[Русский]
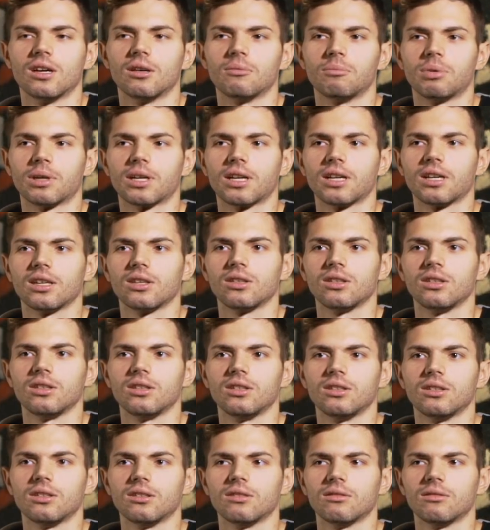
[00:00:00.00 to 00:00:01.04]
А пока я
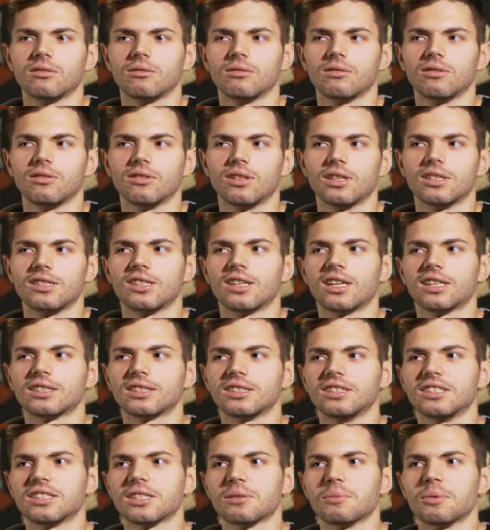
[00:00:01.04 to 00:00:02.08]
один
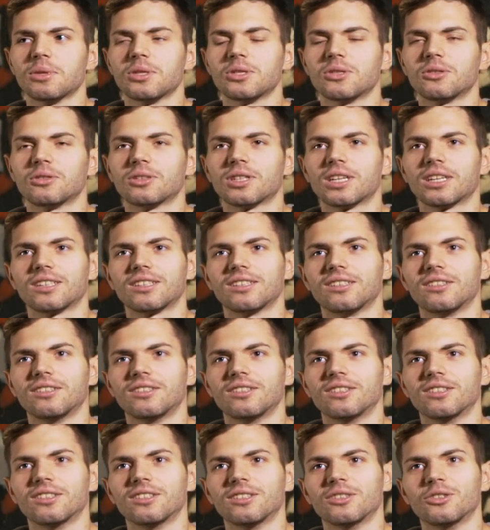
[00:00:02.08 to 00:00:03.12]
раз не заметил, как
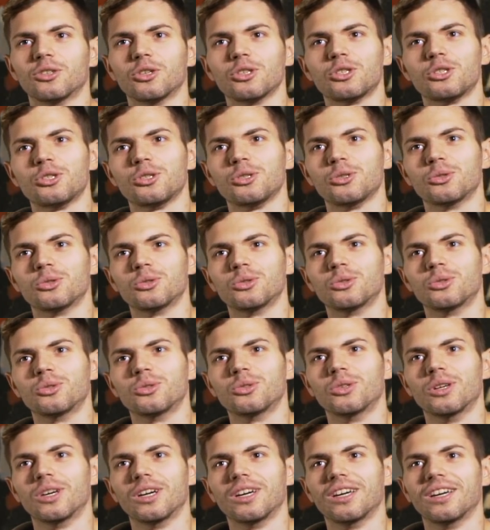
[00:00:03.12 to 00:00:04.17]
э,
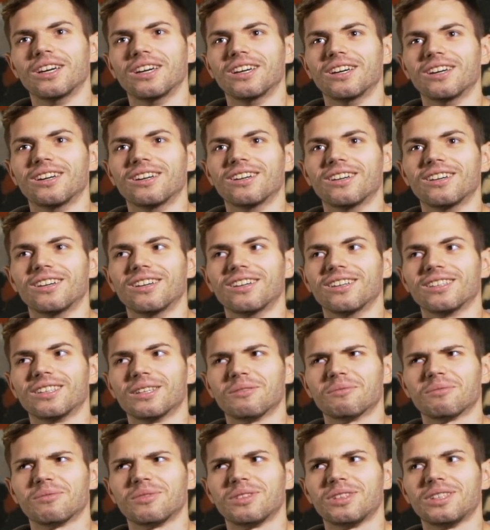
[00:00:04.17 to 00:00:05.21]
ночью Э,
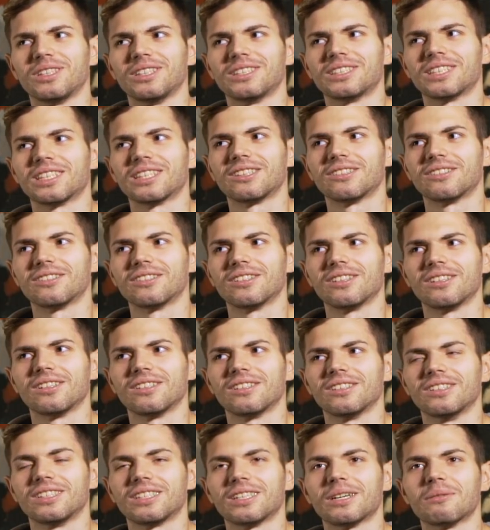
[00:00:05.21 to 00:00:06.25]
там
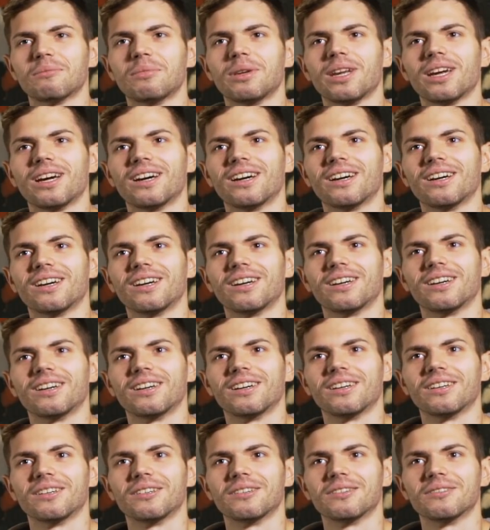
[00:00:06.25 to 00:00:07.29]
30
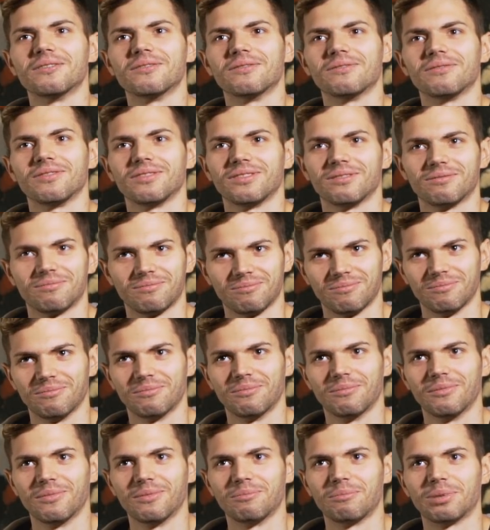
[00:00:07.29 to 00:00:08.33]
декабря
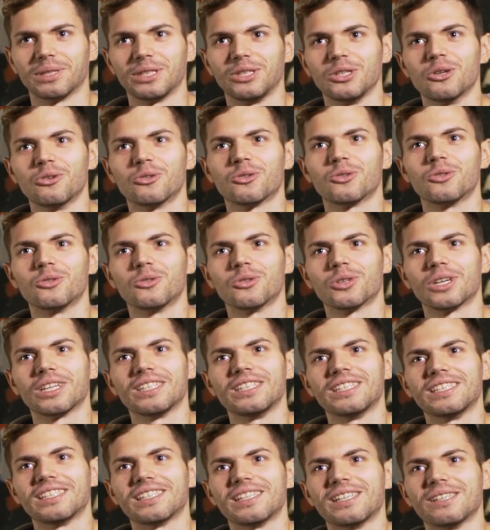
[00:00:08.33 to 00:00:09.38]
под елку
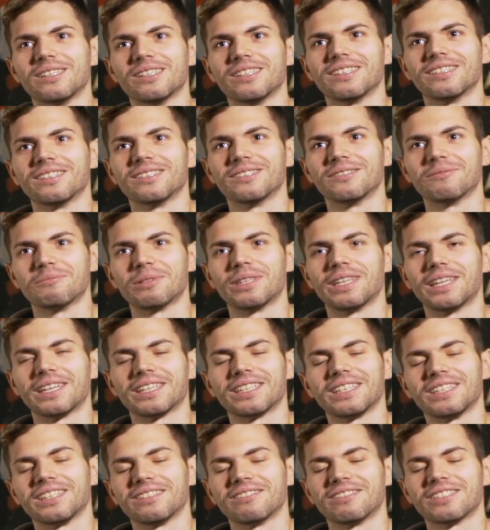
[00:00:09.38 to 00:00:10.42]
родители
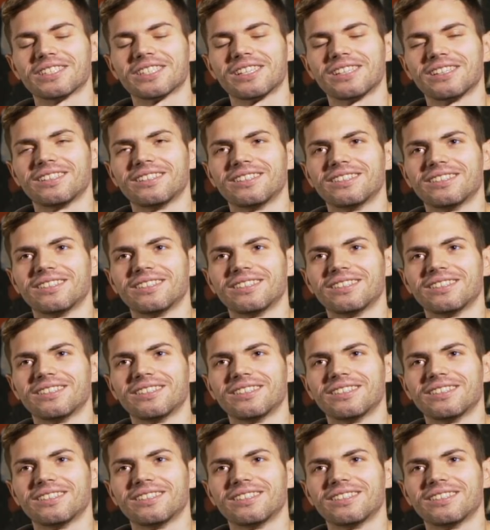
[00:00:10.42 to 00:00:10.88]
подарки не ложили.